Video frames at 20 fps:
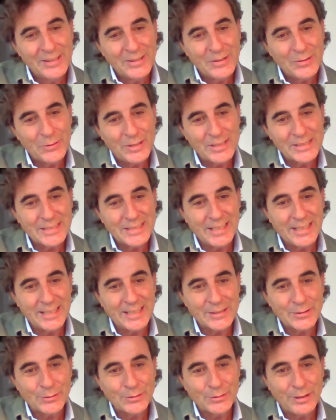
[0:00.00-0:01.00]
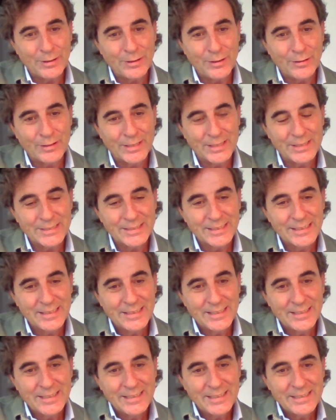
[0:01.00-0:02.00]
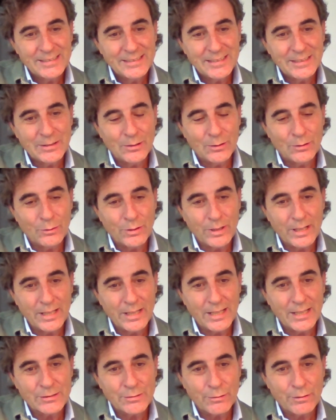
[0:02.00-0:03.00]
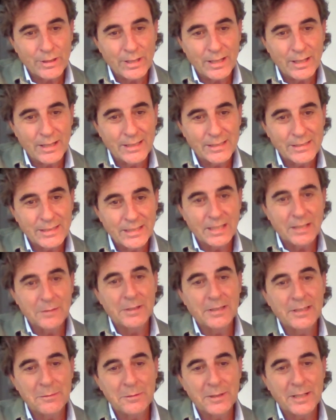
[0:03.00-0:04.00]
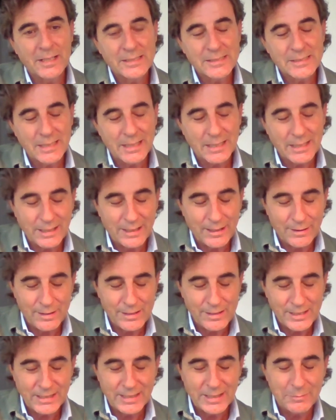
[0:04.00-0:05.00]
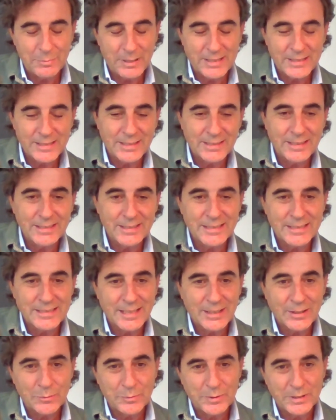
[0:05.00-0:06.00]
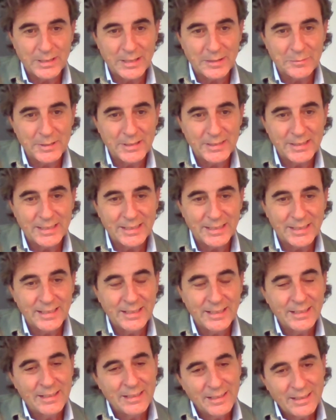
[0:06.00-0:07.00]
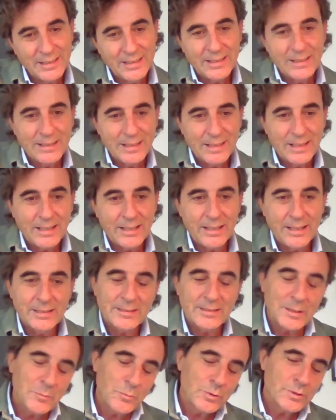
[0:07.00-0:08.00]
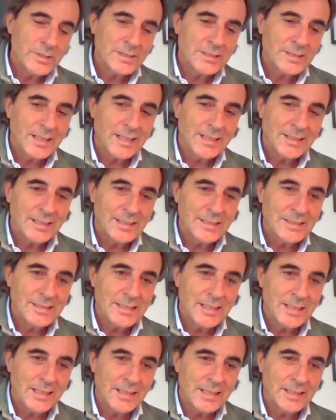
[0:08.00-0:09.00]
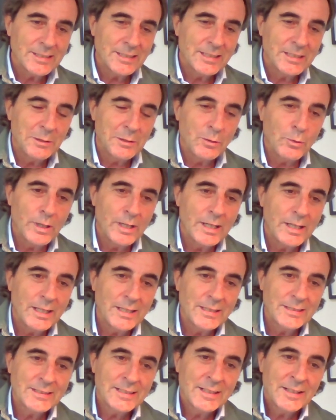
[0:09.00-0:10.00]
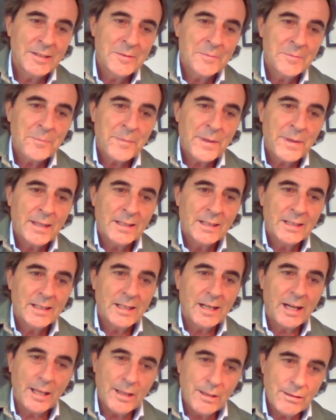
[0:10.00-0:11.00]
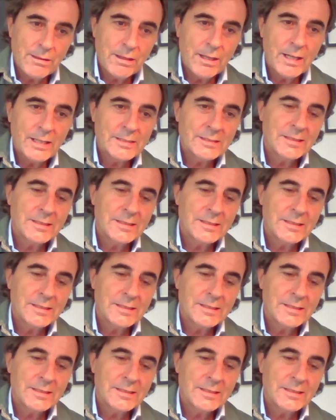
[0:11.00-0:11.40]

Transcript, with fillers: Cuáles serían las condiciones psicológicas, sociales, el nivel de bienestar que necesita para sentirse sano mentalmente ahí entran muchas características individuales, creencias